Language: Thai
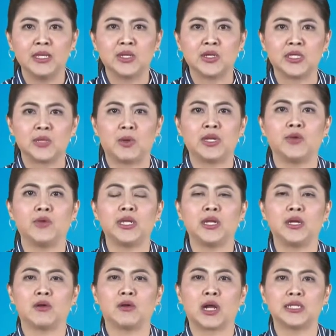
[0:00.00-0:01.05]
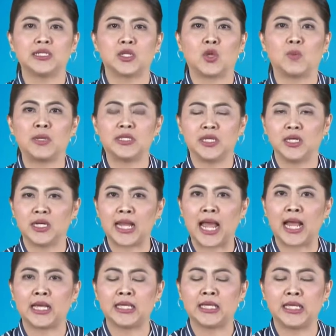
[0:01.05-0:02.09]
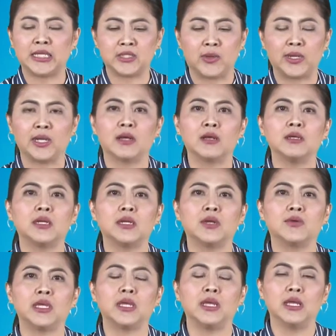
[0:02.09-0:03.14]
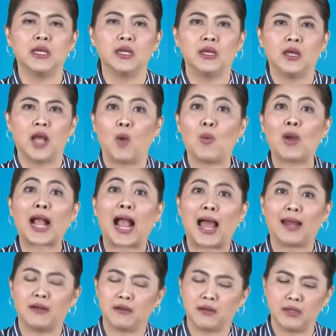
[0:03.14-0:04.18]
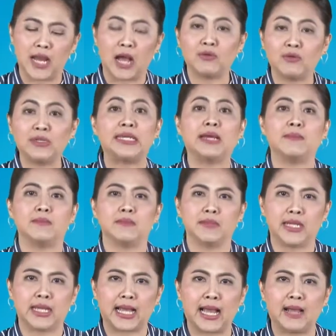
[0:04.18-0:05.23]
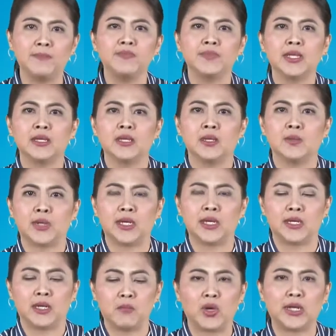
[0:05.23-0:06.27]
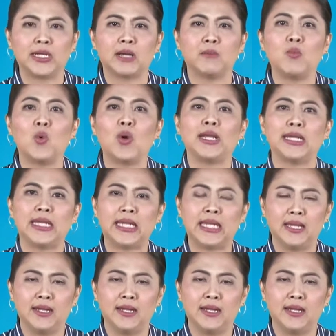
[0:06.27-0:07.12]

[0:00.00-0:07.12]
โดยเฉพาะเทคโนโลยีที่เรากำลังจะต้องเผชิญข้างหน้า อีกส่วนหนึ่งก็คือเทคโนโลยีอวกาศหรือดาวเทียมนะคะ เพราะฉะนั้นทั้งหมดทั้งมวลนี้